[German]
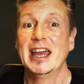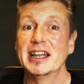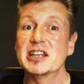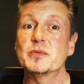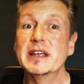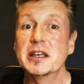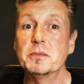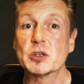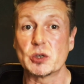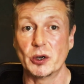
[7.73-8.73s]
Deswegen
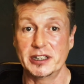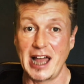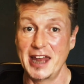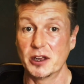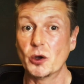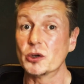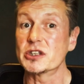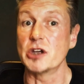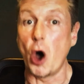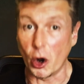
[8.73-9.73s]
gibt es heute eine
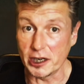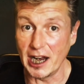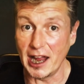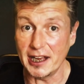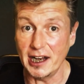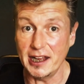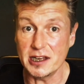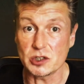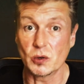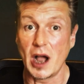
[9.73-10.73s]
kurze
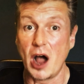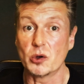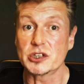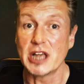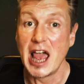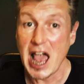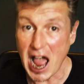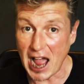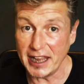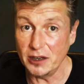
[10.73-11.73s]
Online-Lesung aus
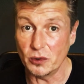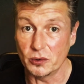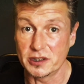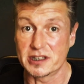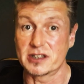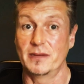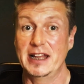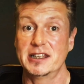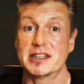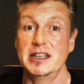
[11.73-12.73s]

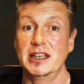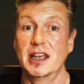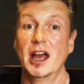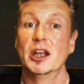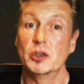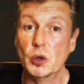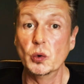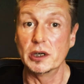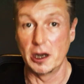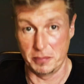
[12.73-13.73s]
21
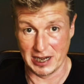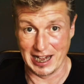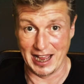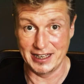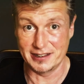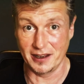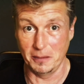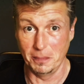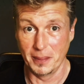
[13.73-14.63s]
Dunkle Begleiter.